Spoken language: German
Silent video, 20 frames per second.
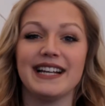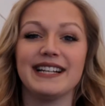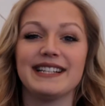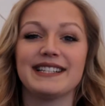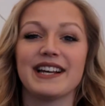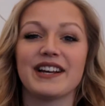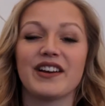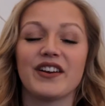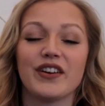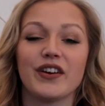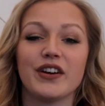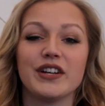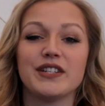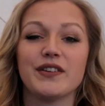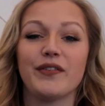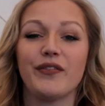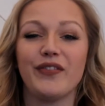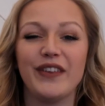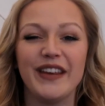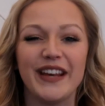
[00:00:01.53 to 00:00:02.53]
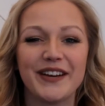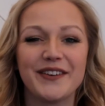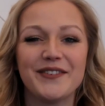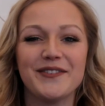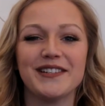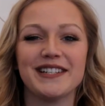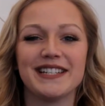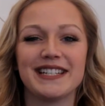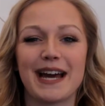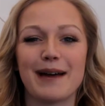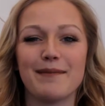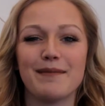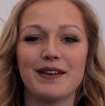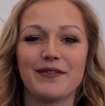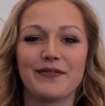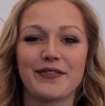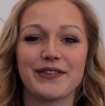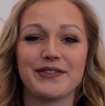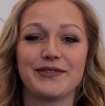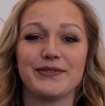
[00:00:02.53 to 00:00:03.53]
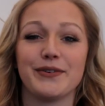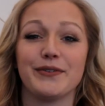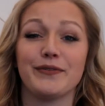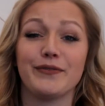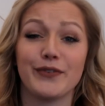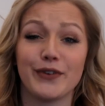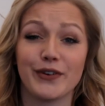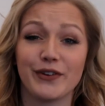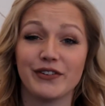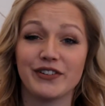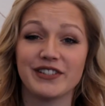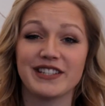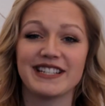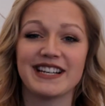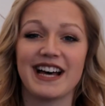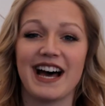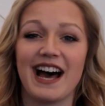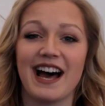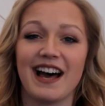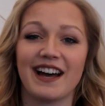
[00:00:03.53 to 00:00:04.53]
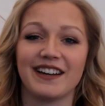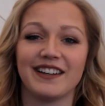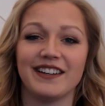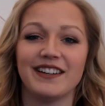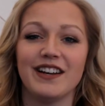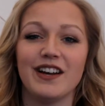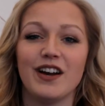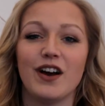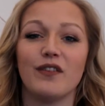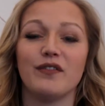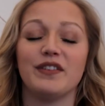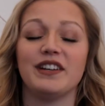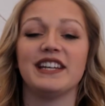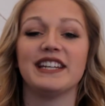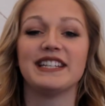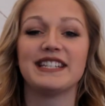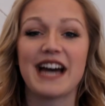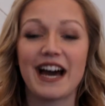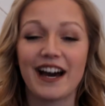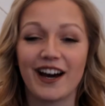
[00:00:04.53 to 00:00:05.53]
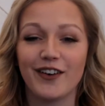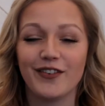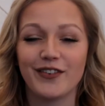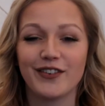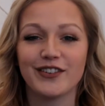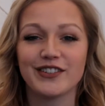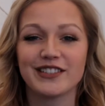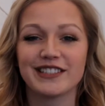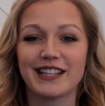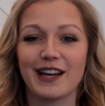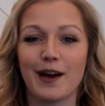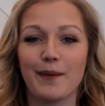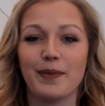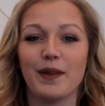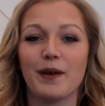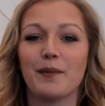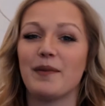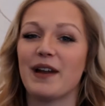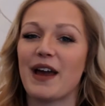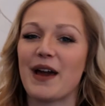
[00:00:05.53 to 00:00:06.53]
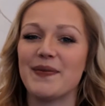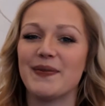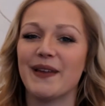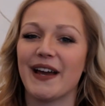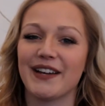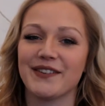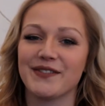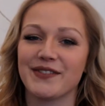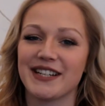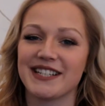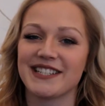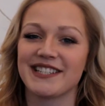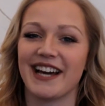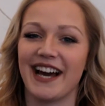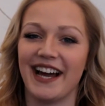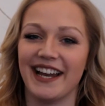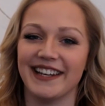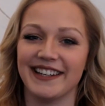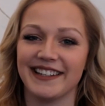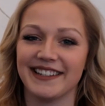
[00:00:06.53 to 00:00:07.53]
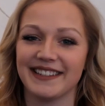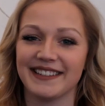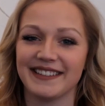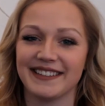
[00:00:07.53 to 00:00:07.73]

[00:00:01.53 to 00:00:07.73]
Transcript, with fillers: Ich zeige euch heute vier coole Timelapse-Frisuren für kurze Haare und wenn ihr darauf Lust habt, bleibt einfach dran.